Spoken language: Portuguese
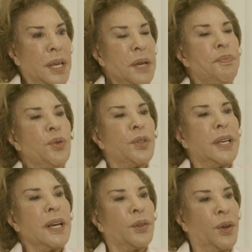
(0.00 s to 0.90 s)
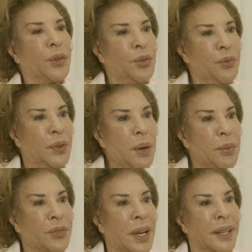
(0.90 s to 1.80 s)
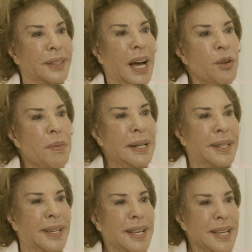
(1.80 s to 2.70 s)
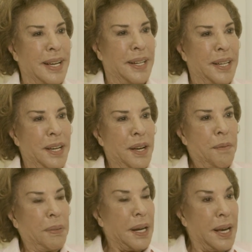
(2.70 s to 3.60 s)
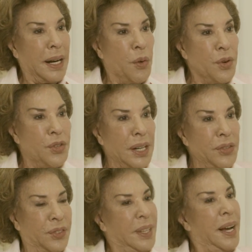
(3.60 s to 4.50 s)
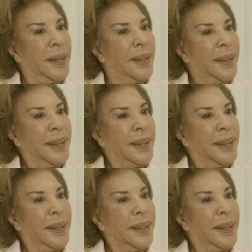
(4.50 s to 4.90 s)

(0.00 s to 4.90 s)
E por que, que nós não vamos dar uma alegria para ela onde ela está?